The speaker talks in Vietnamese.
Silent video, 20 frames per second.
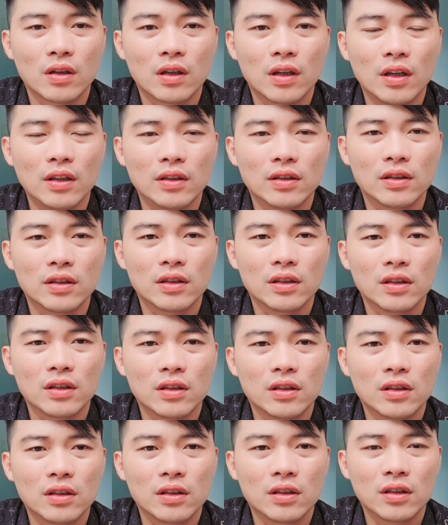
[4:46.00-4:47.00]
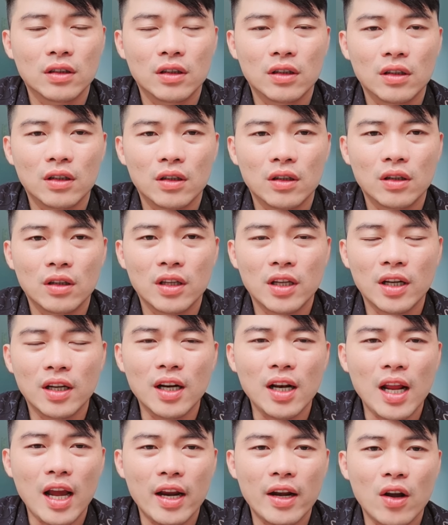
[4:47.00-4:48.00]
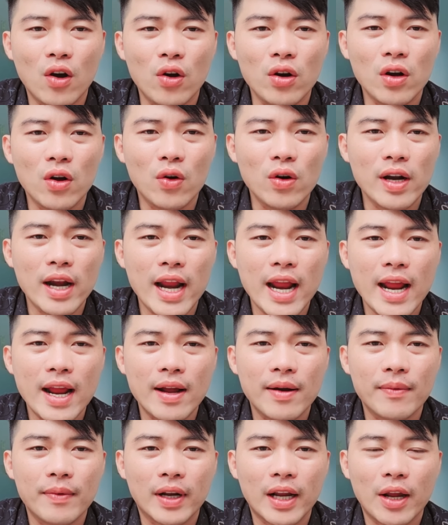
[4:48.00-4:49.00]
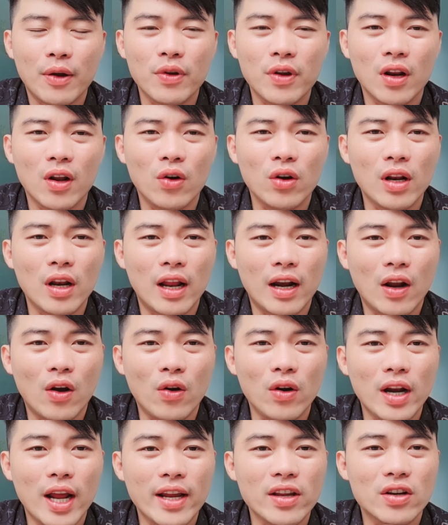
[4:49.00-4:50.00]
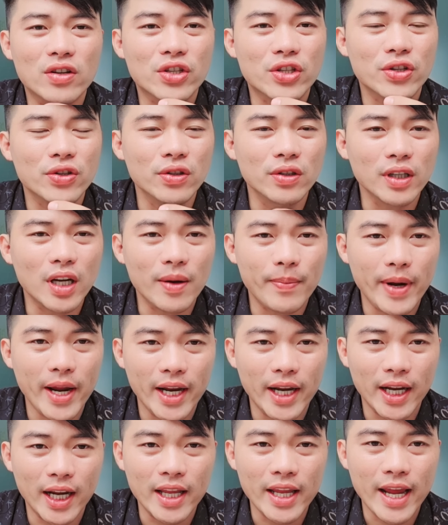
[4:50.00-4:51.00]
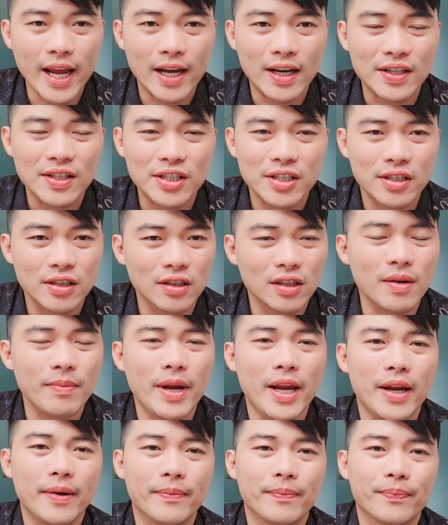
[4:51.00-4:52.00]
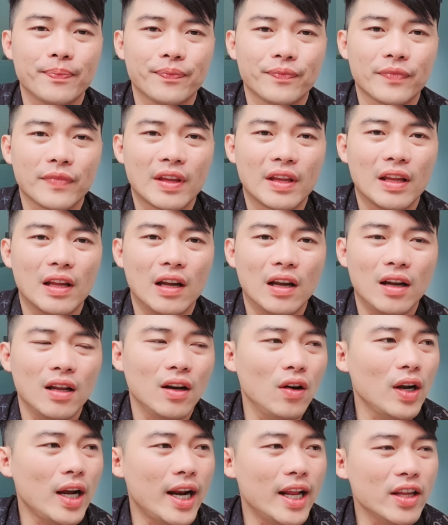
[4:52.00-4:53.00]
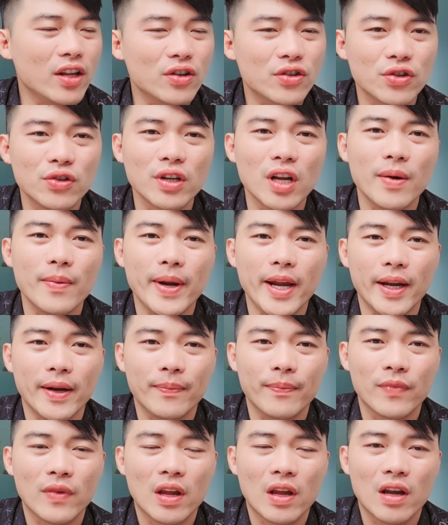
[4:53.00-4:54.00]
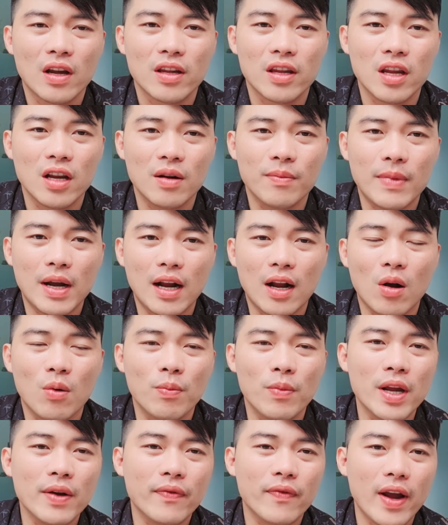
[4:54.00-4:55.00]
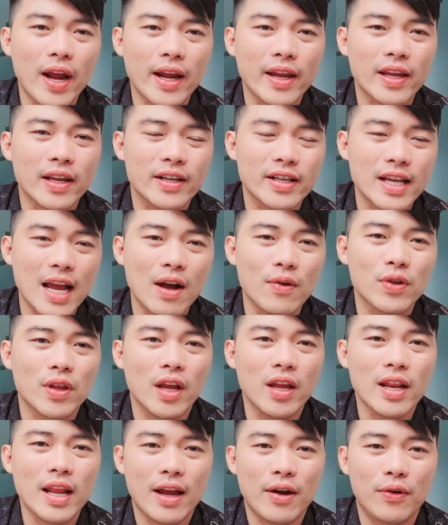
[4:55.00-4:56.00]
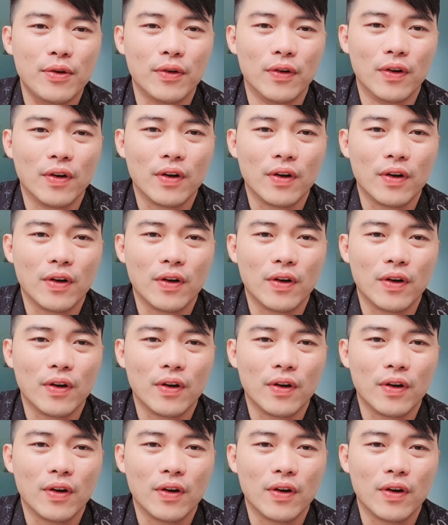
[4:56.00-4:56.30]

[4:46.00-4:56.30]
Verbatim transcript: Hả? những cái lời nói nói ra mà kiểu như nói là nói để cho sướng cái miệng cả nhà sướng cái miệng Đó, nói ra để cho sướng cái miệng nhưng mà không biết về thì sao như thế nào